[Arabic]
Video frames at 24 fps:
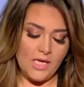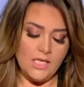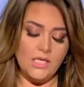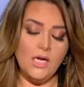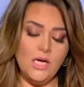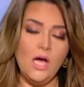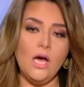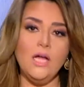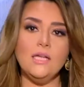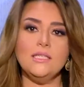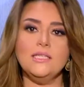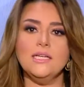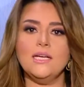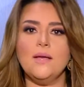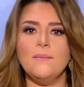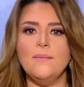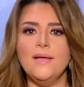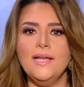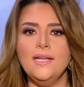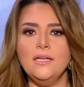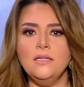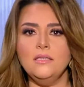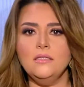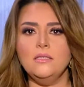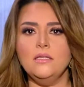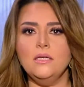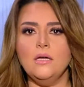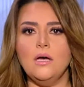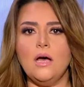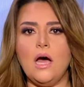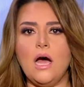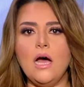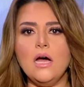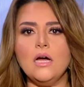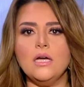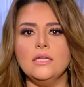النهارده كمان
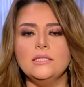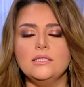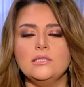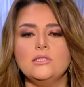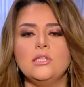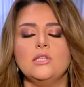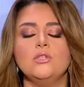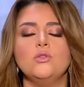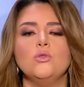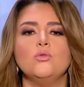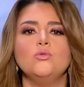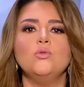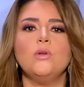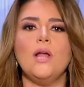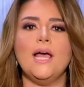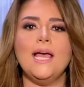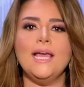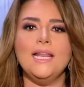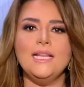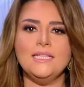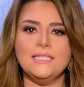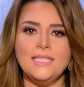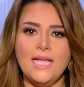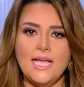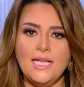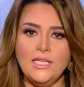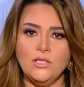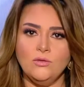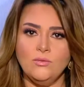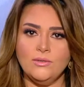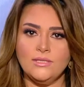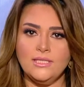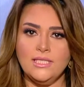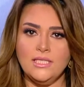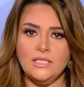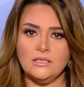عقدت الدكتوره هاله زايد
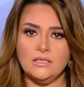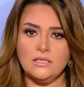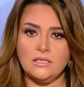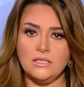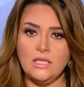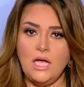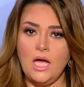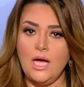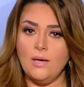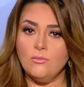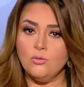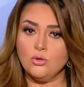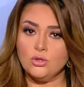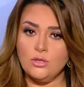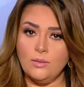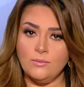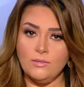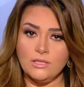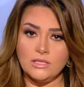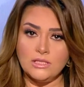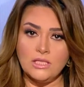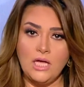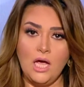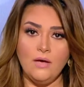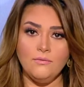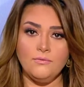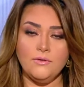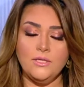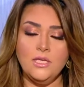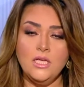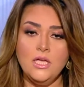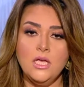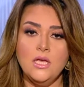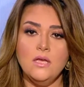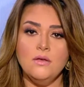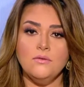وزيره الصحه مؤتمر
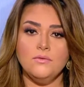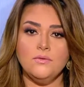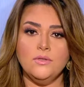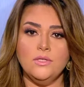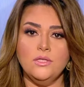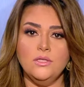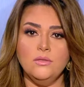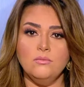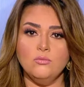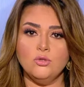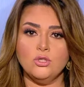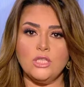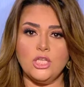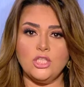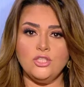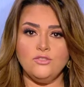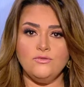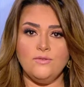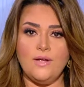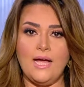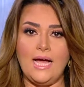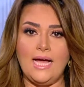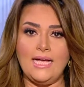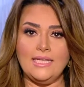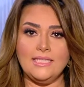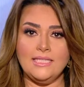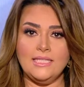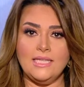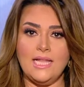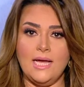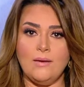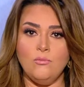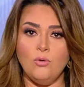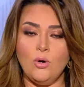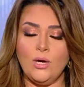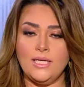صحفي في مستشفى
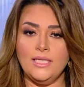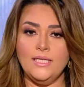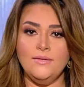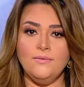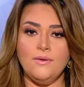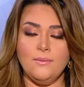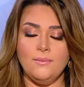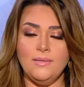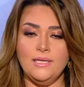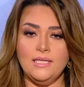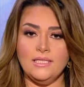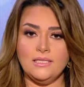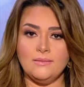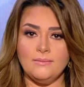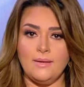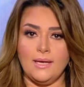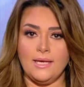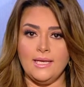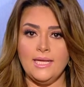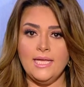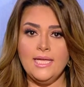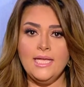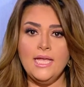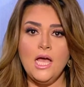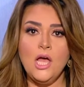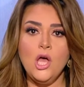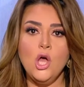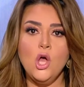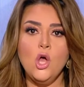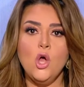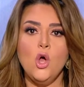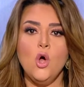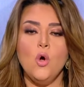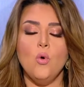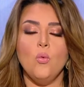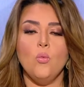عزل ابو خليفه بالاسماعيليه
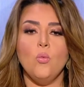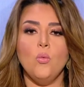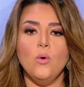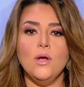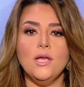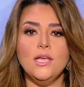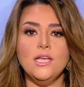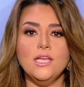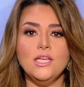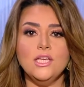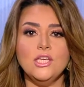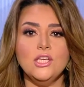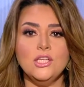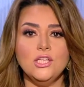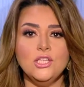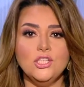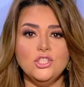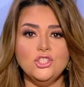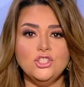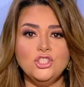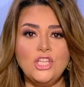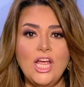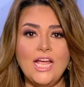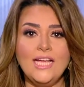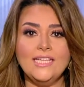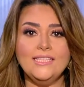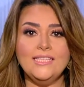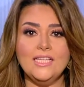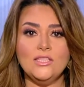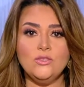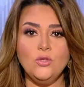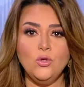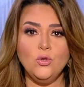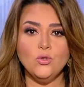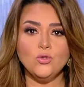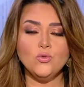
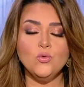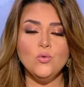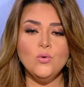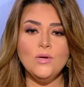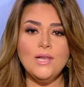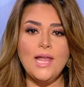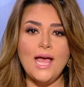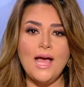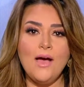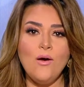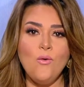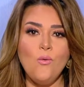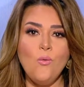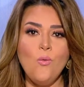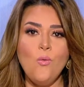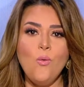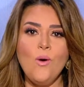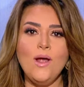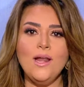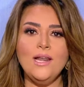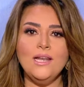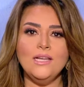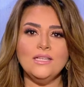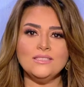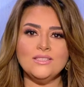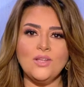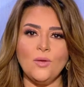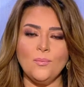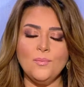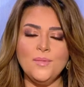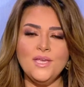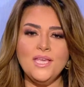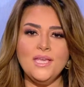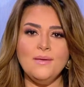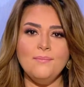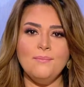وشهدت حصول اول
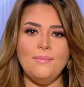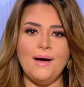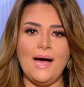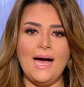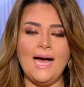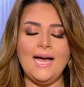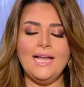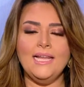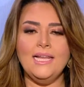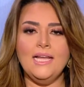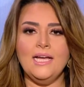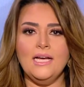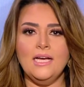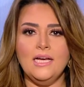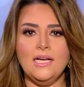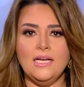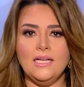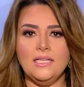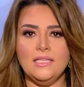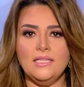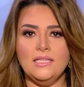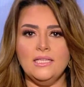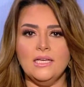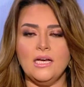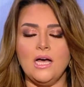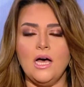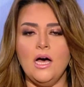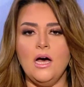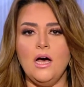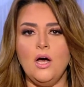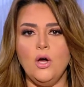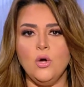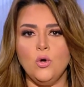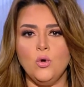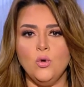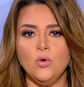طبيب على
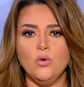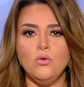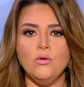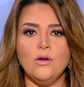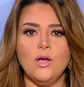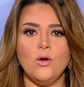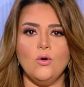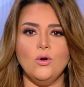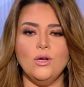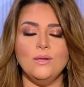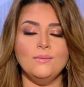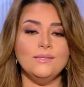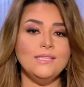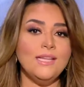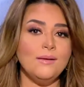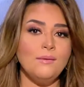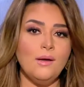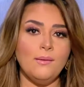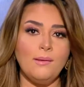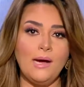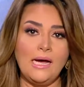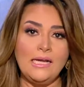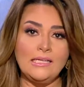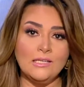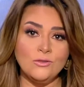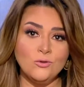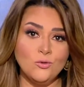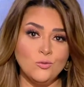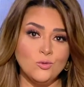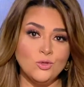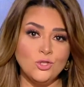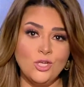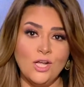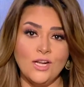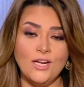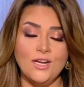لقاح كورونا كنا بنتابع مع حضراتكم
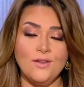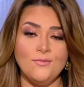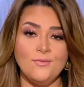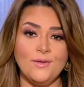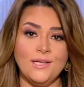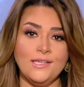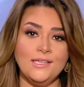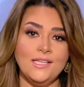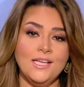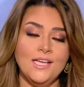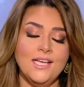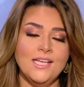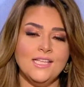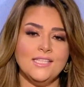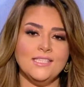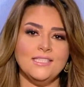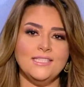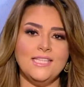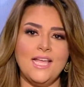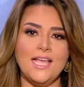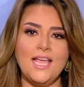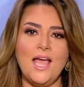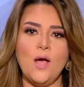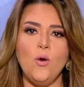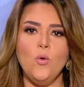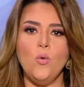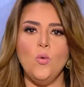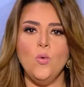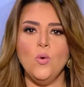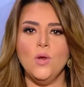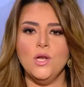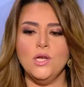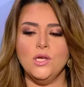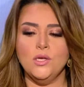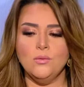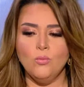الشهر اللي فات ازاي
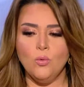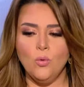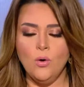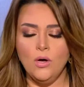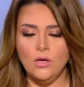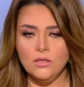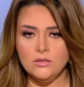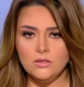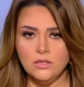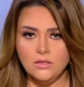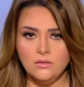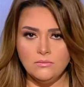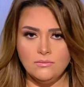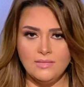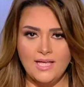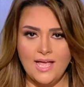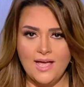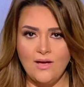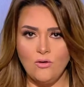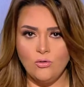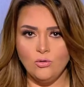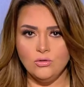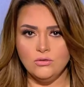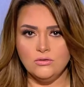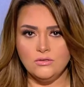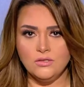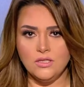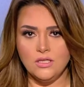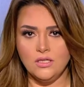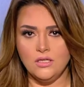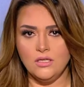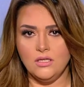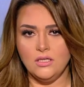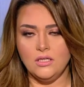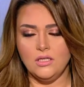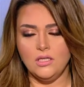اول مواطن بياخد
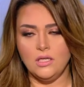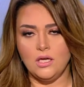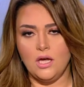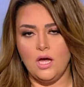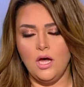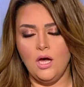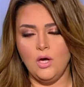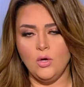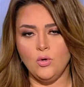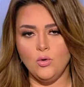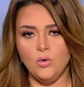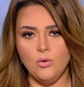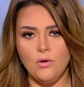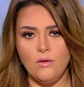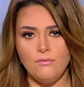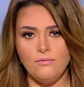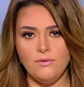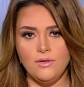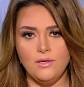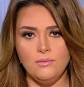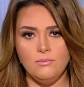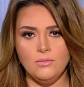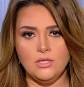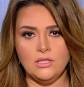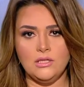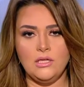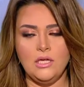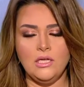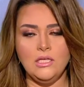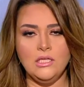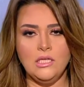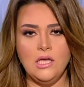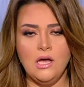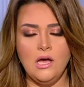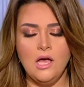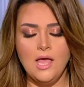آه، لقاح كورونا في
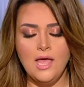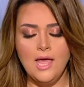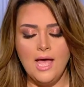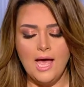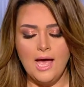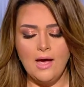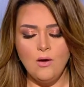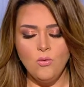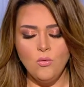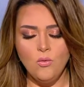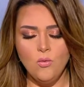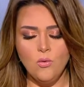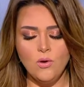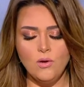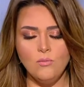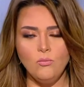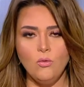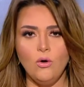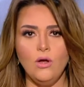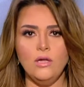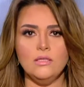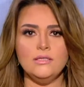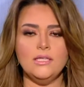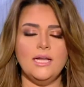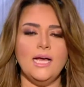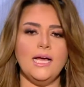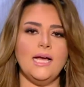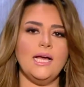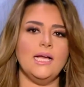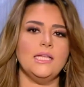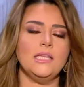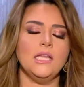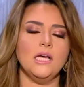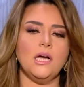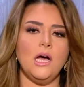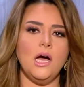بريطانيا اول مواطن
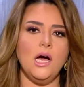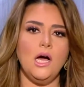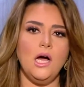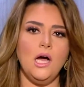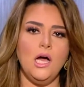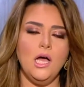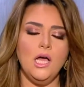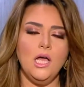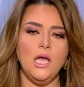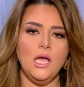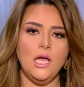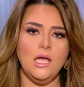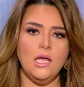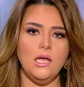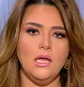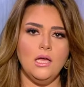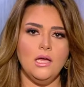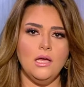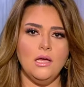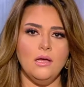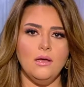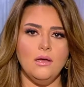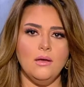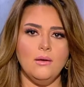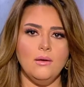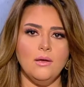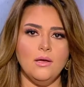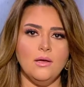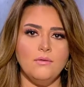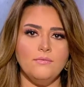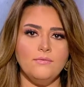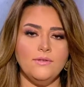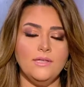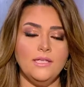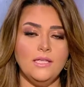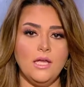اخذ لقاح آه،
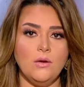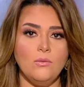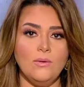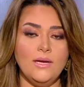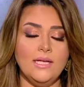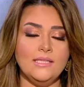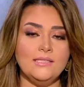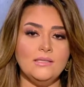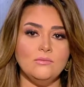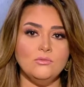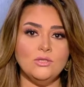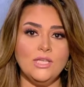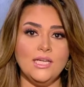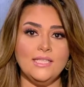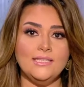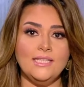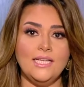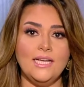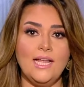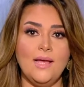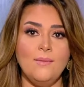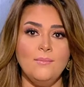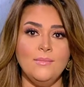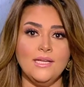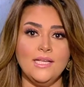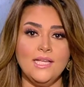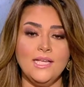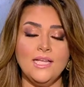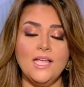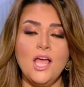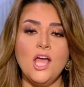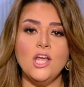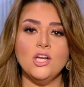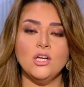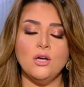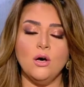في الولايات المتحده
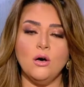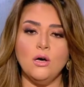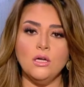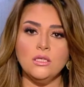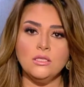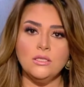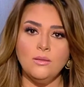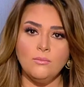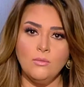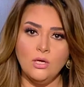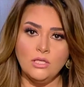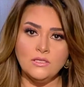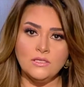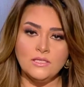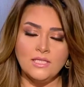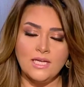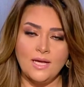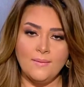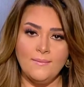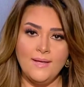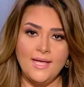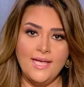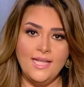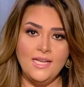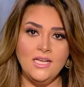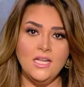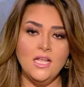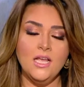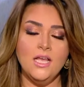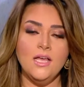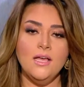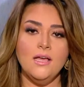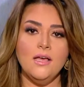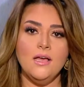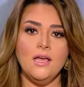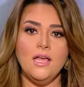الامريكيه النهارده مصر كمان
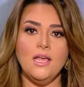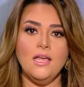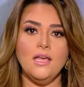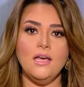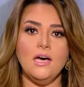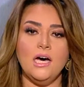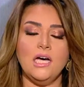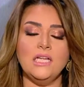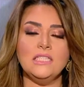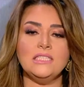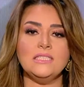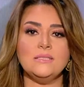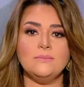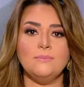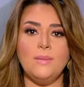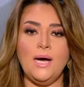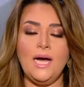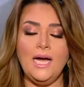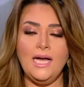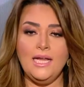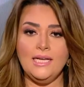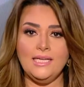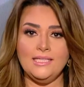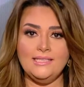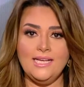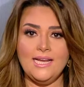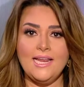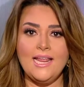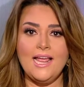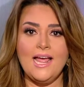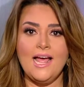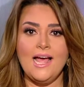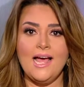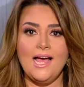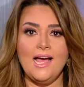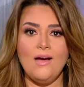آه، اصبح
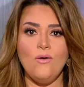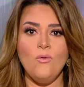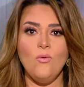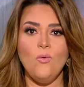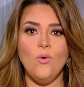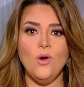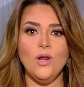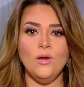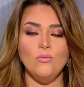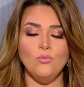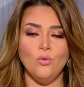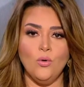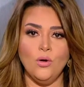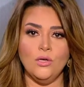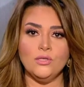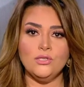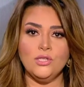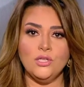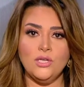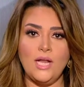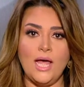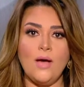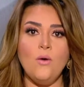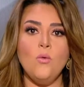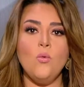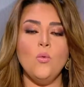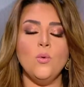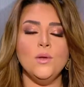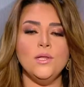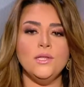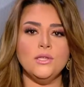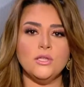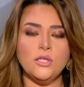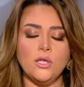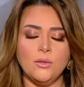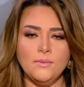لديها اول مواطن
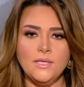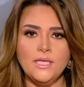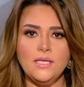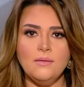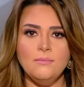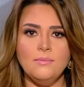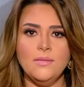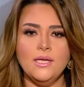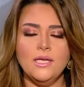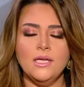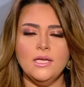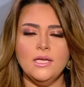اول طبيب